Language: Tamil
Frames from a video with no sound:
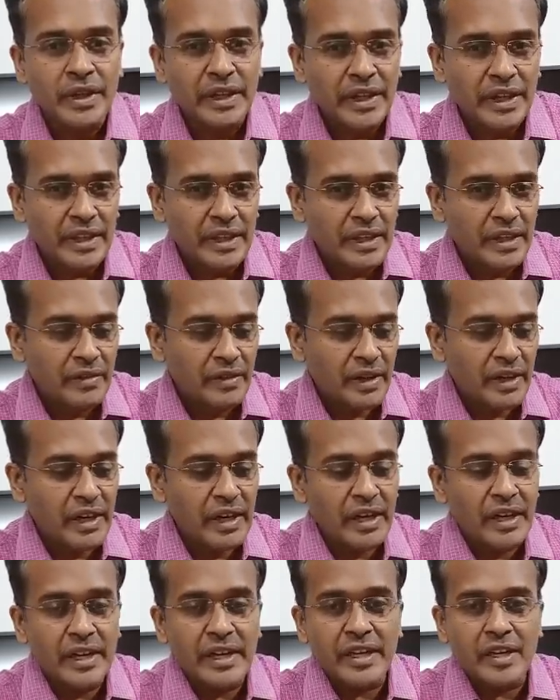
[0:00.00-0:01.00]
எந்த
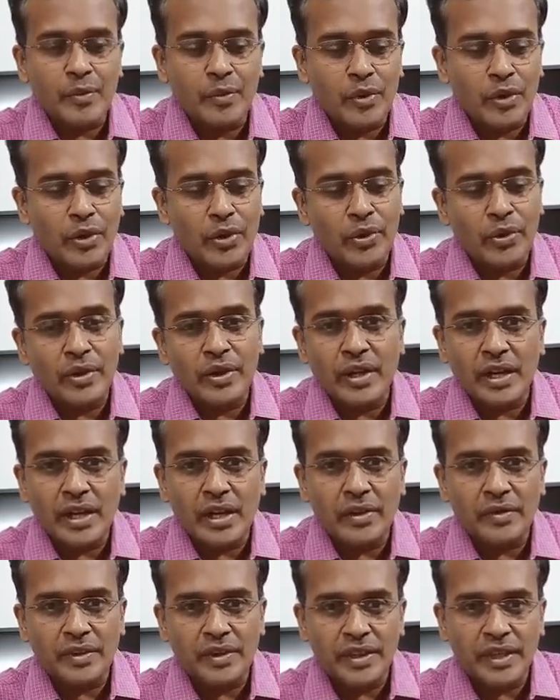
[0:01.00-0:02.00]
விரலில் எடுக்க போகிறோம்
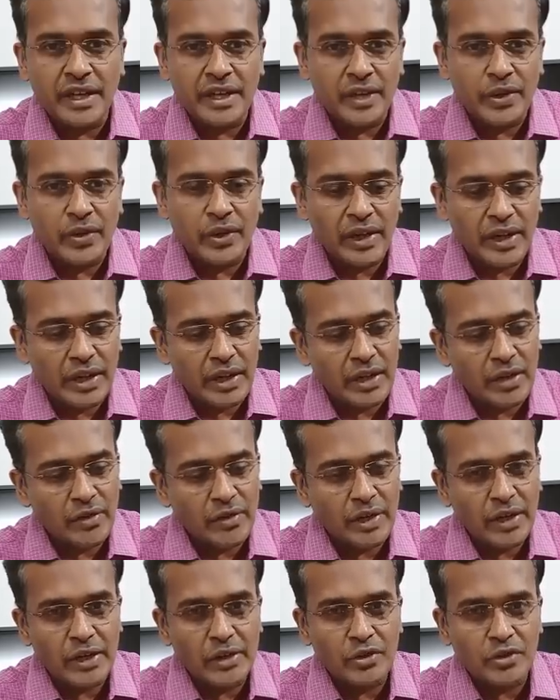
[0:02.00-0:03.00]
நான் வந்து என்னோடய
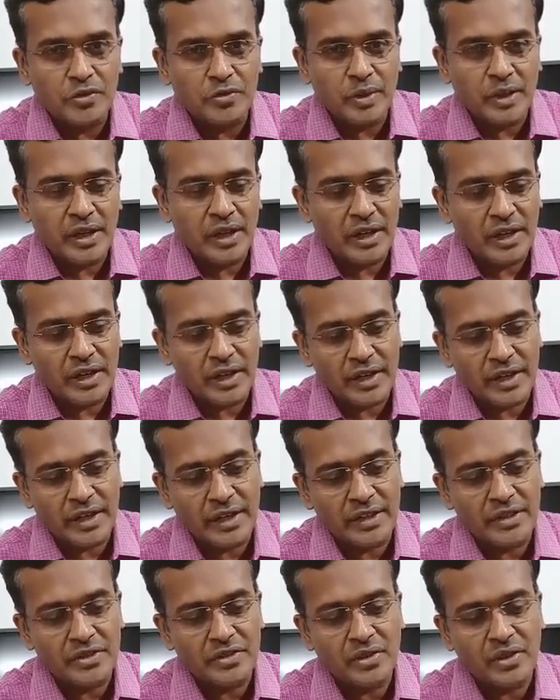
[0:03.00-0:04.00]
நடுவிரல் யூஸ் பண்ணான்ருக்கேன் இருக்கேன்
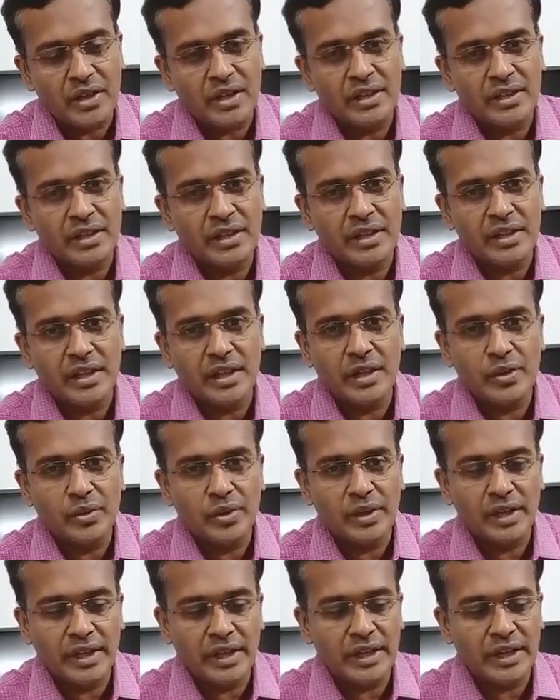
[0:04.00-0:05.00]
ஸோ அந்த
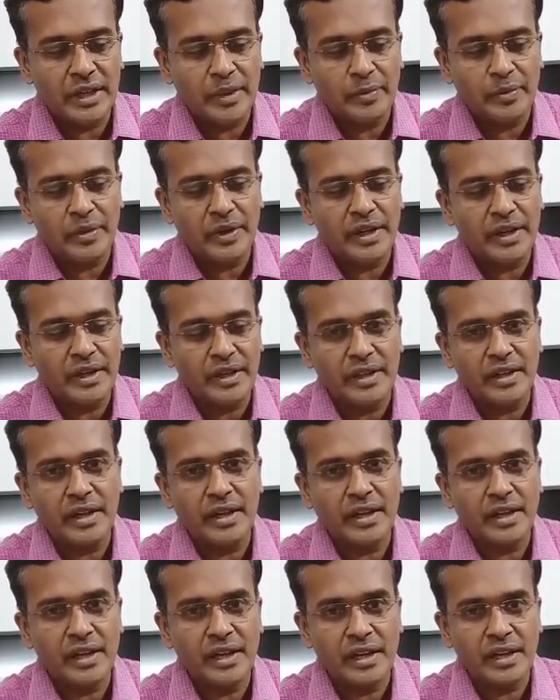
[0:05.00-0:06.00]
நடுவிரல் டிப்பை நான்
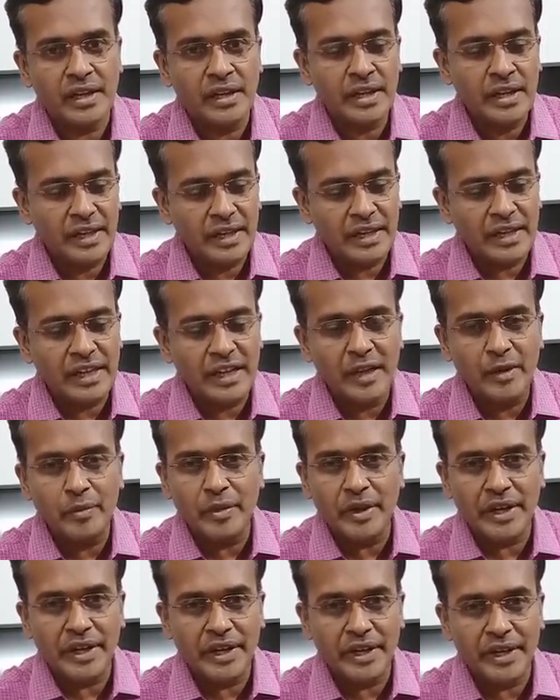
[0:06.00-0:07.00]
நல்லா க்ளீன்
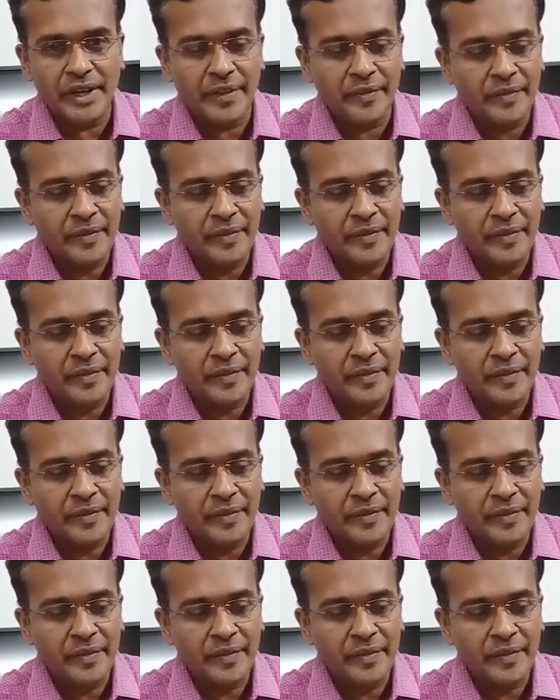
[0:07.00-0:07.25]
பண்ணிட்டேன்